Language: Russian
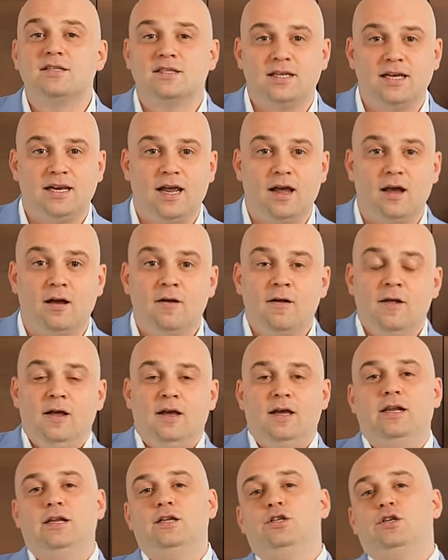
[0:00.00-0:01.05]
искре
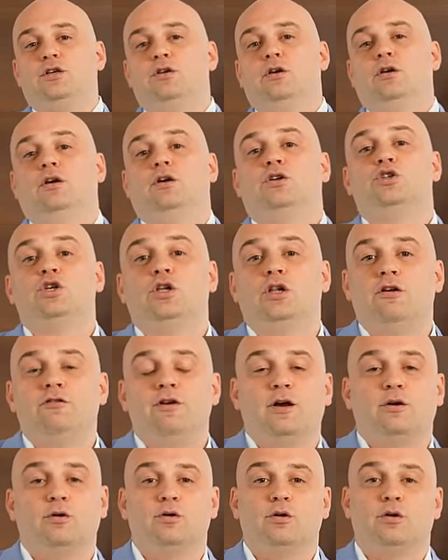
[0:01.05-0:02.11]
или э, к
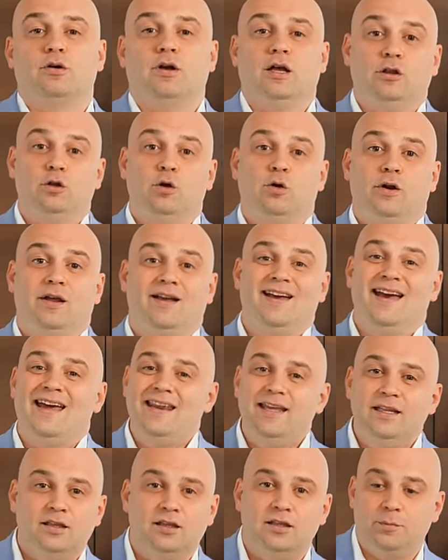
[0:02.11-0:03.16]
человеку, который
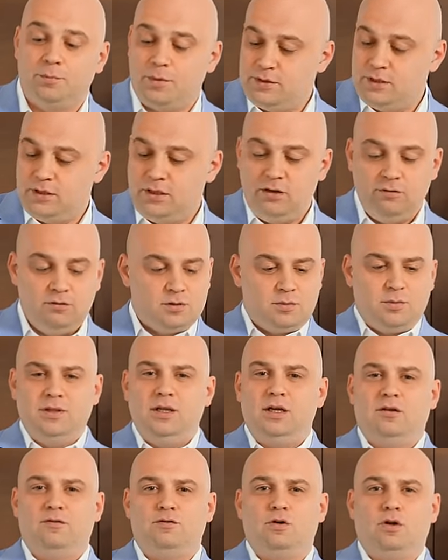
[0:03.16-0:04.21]
горит и на позитиве,
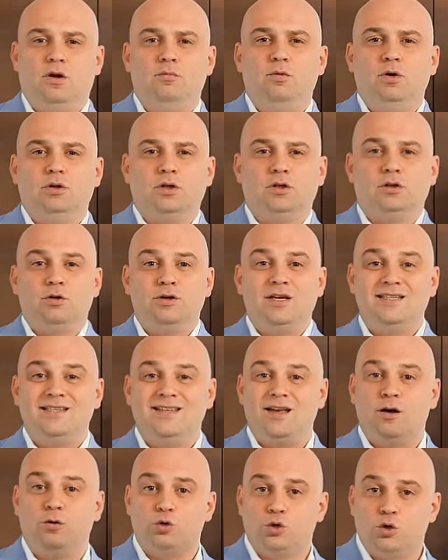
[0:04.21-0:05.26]
смотрите, все работает. Но
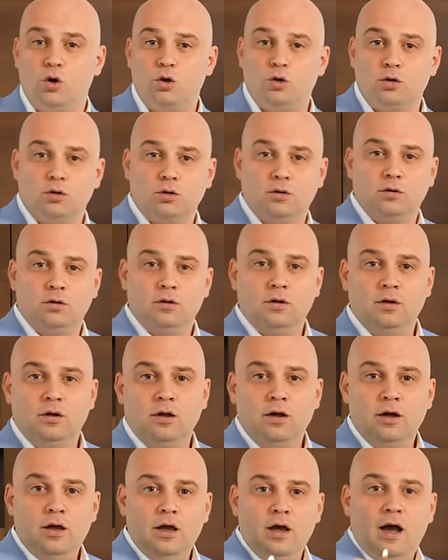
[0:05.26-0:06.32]
если я ушел,
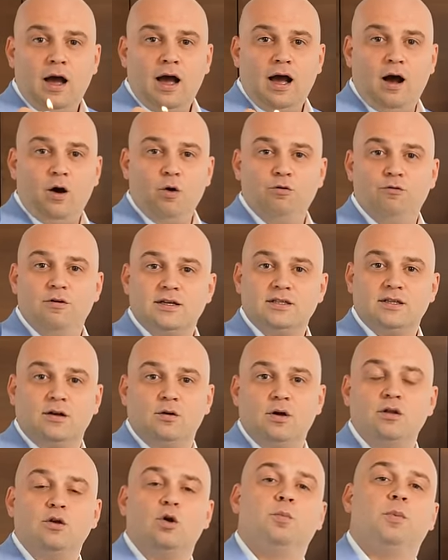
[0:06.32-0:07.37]
а у вас
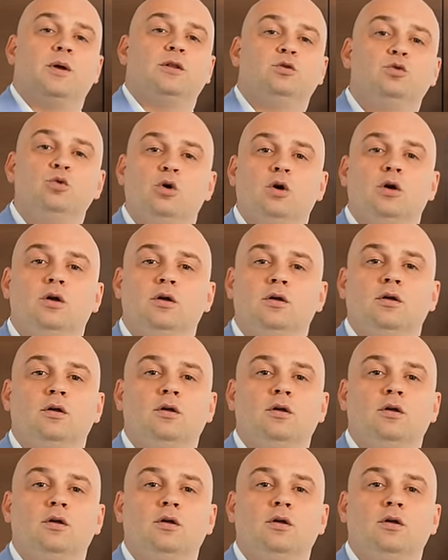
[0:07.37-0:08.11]
огонек потух,